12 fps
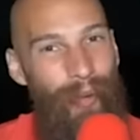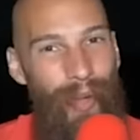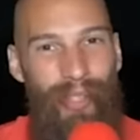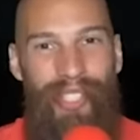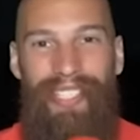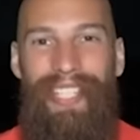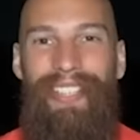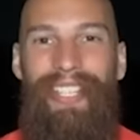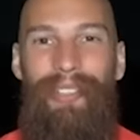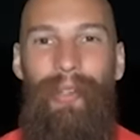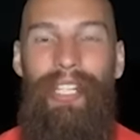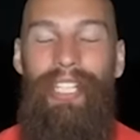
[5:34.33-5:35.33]
luego se
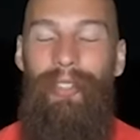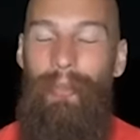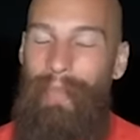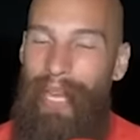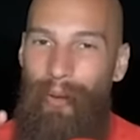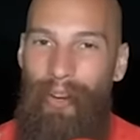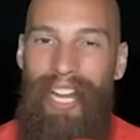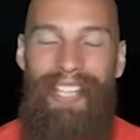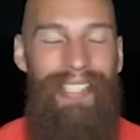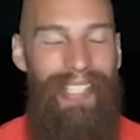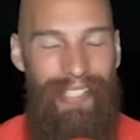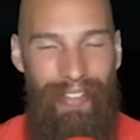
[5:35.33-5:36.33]
siente solito. Pero
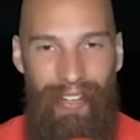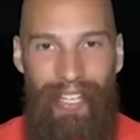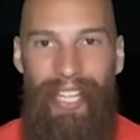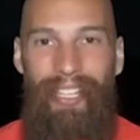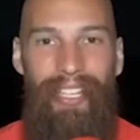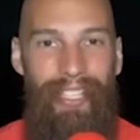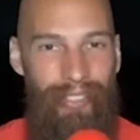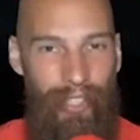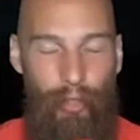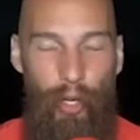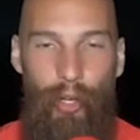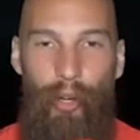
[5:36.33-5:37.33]
gracias, de verdad, de
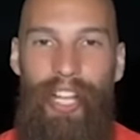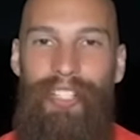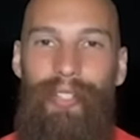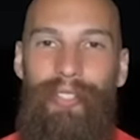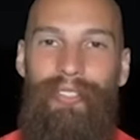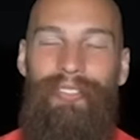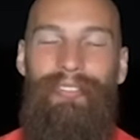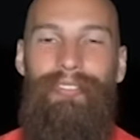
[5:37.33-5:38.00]
todo corazón.